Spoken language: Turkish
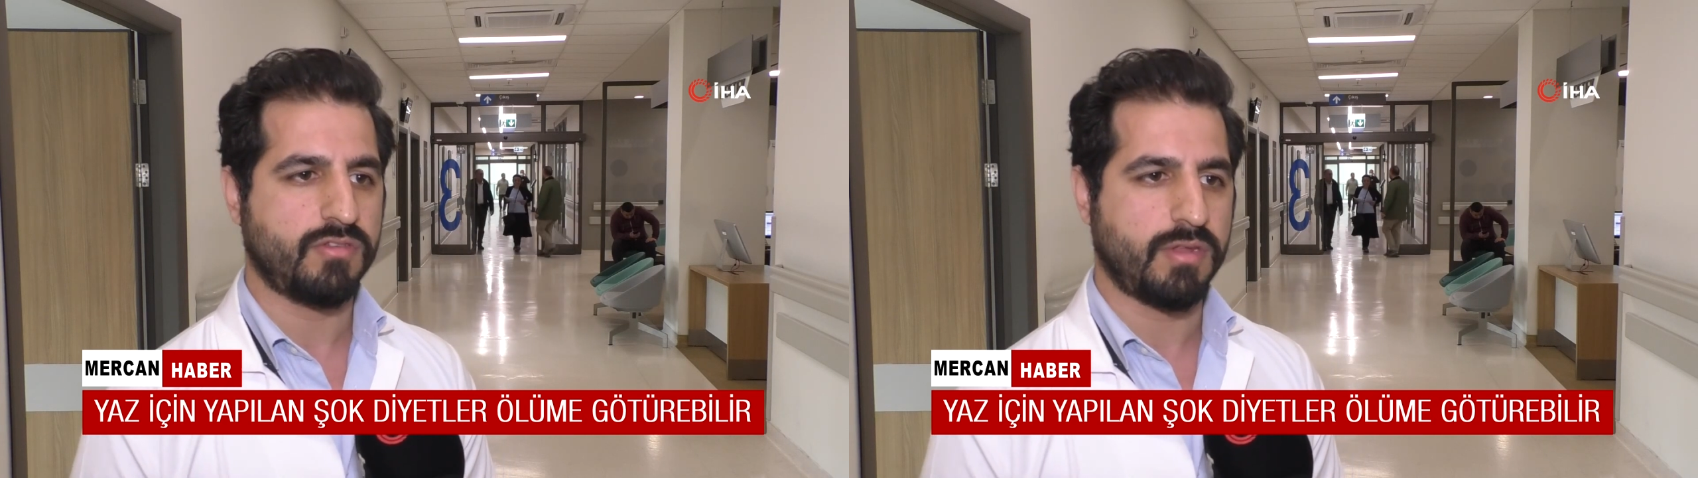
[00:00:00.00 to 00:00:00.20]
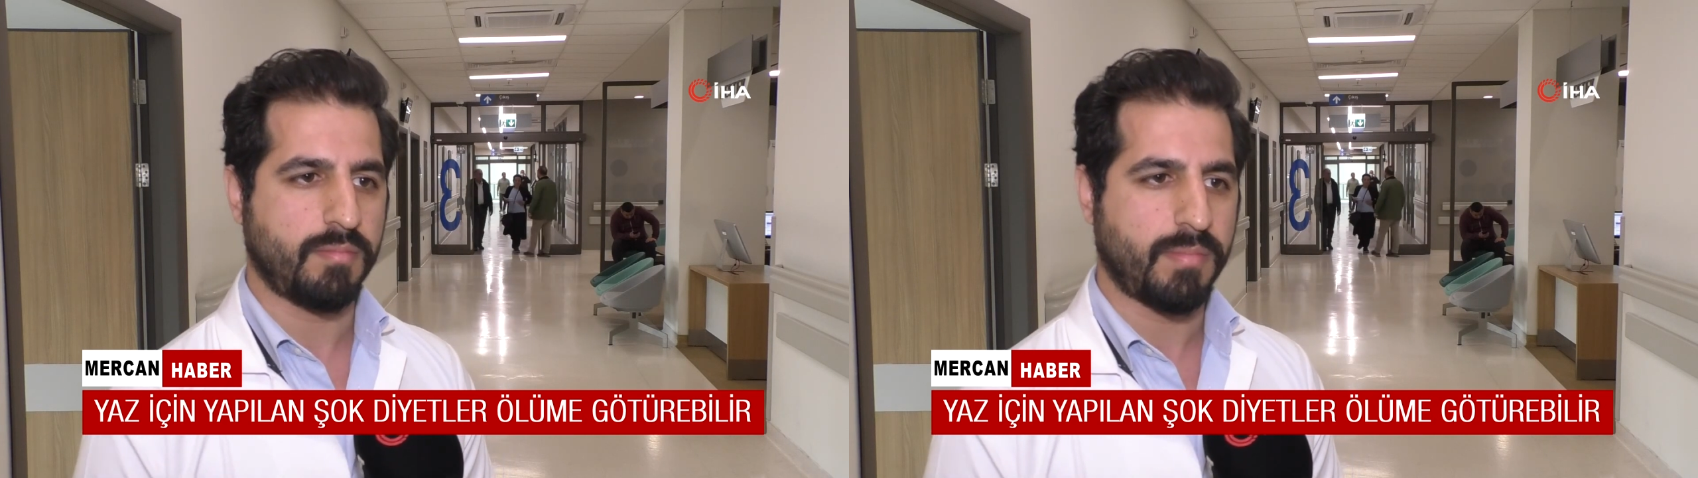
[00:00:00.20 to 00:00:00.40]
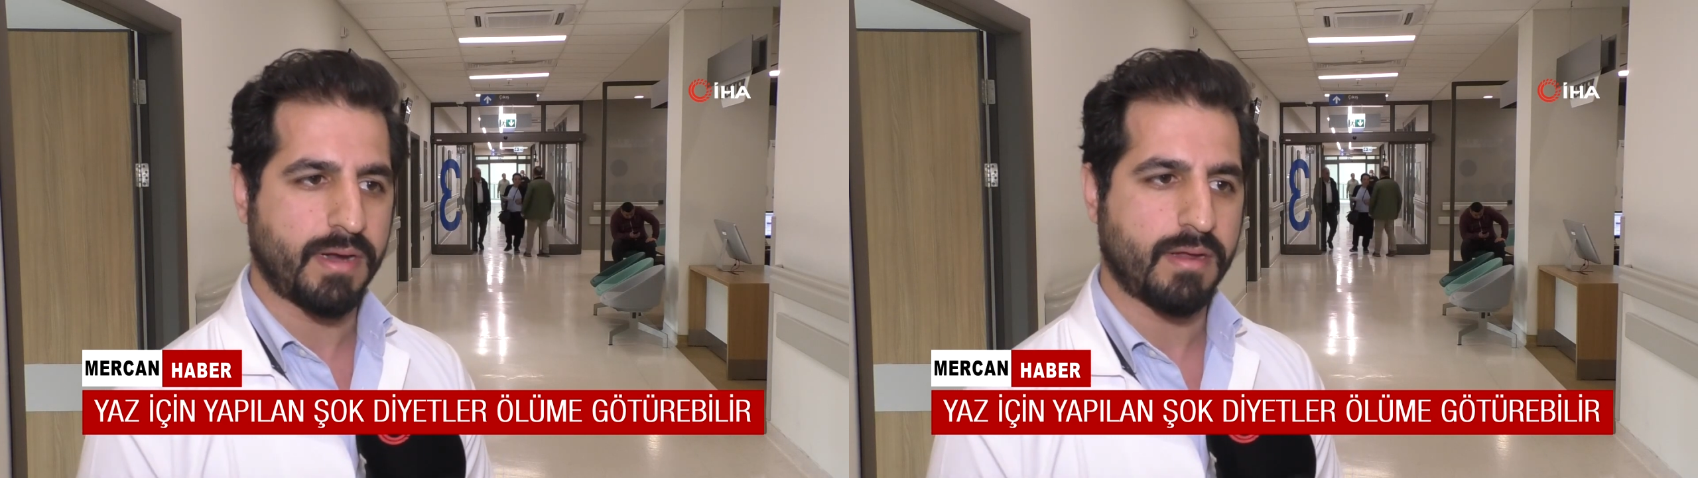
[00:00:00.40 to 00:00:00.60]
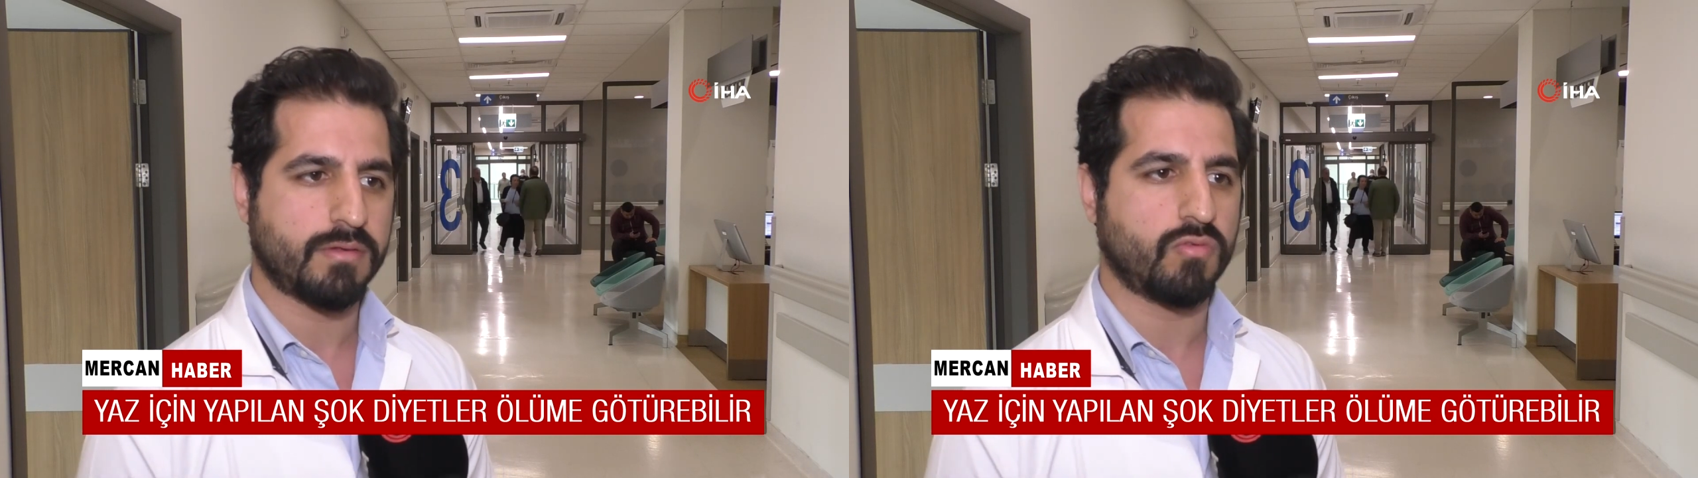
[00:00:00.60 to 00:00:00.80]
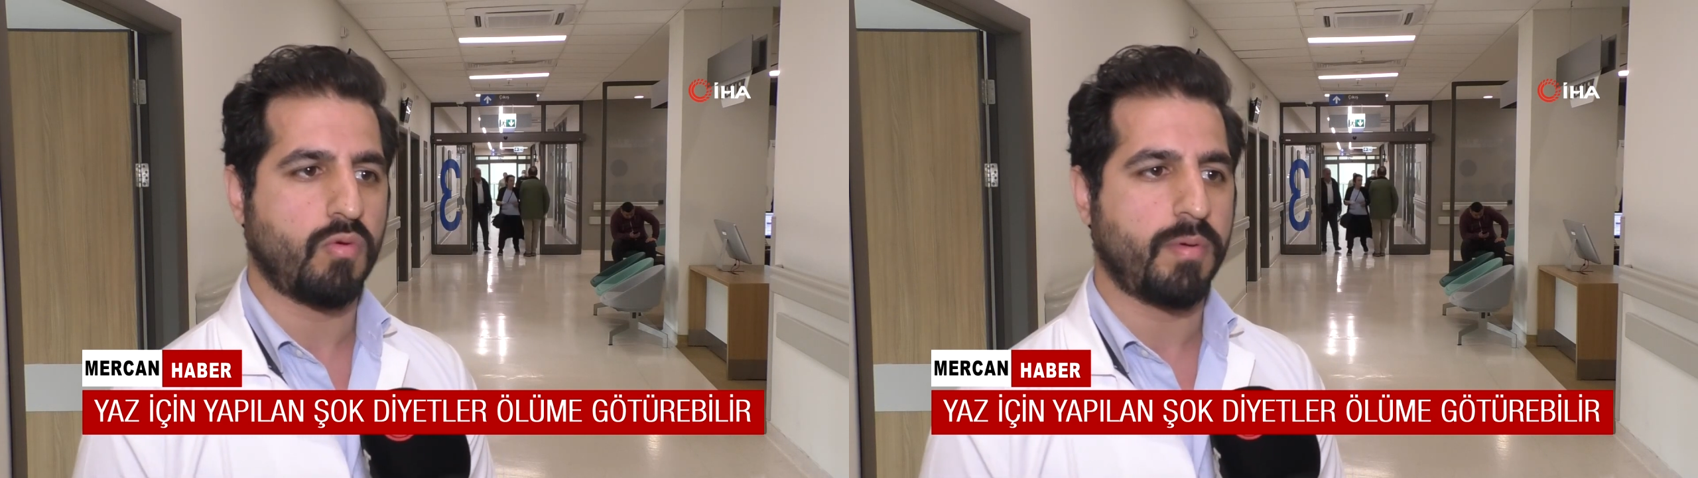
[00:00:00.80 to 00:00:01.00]
işte
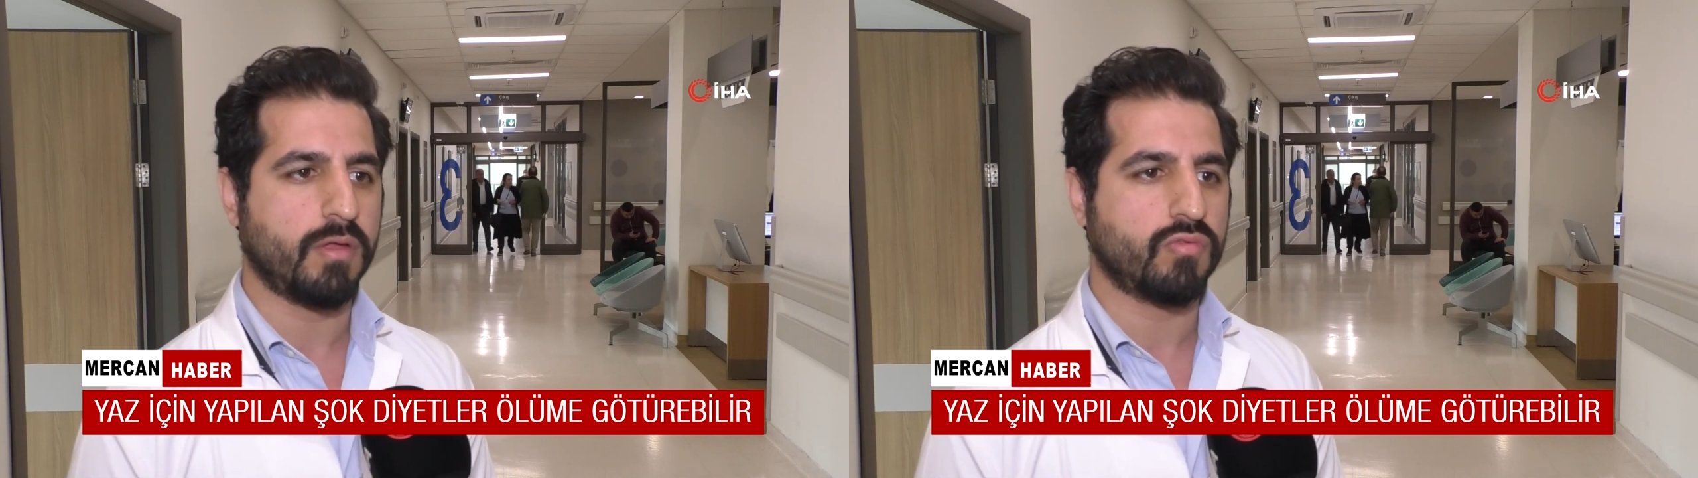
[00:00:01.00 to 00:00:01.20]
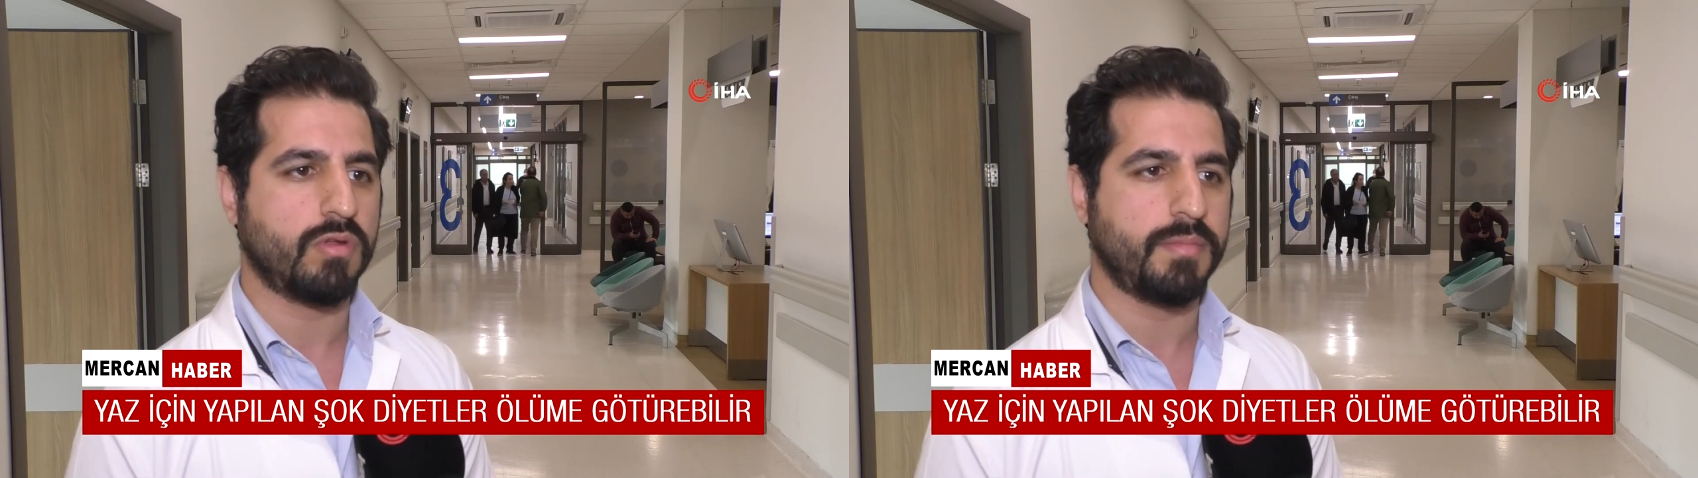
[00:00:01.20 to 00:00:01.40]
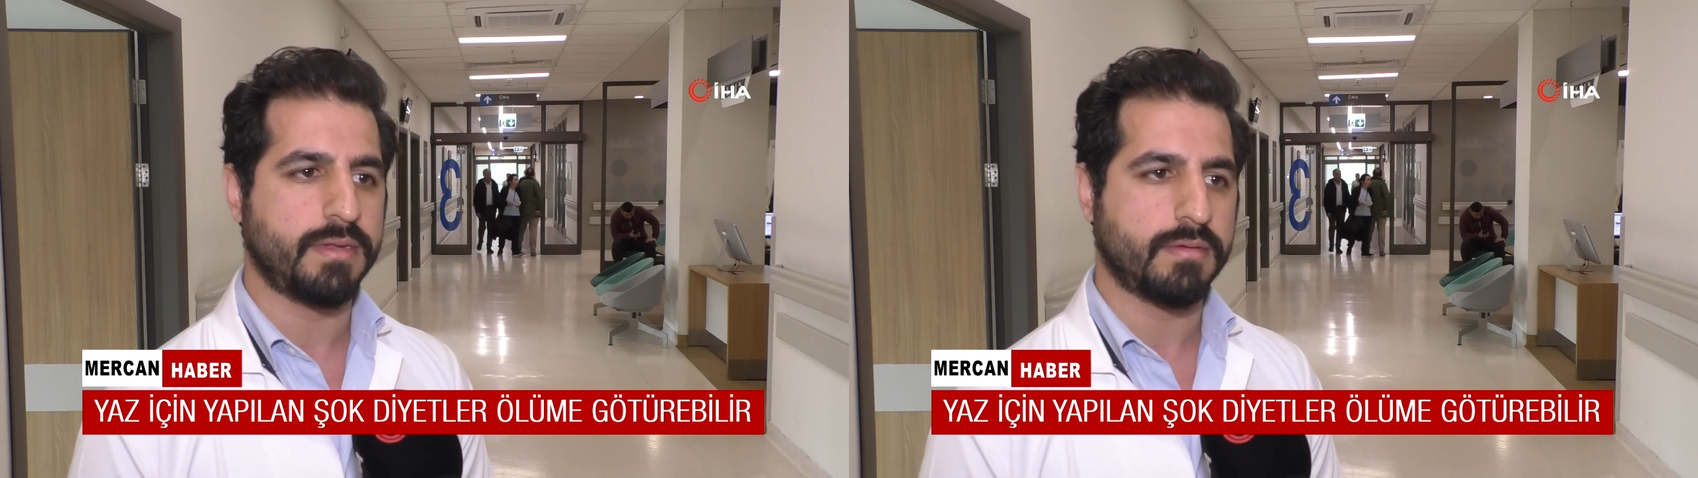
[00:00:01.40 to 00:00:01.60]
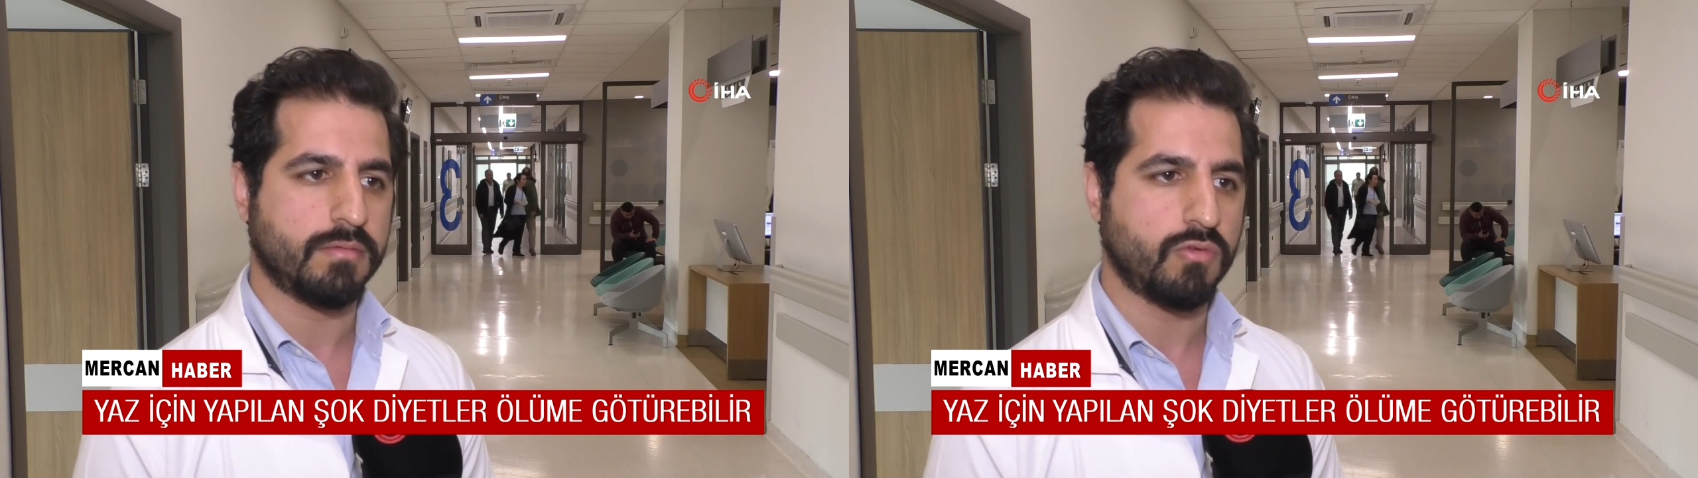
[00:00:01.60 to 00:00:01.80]
bariyatrik operasyona bir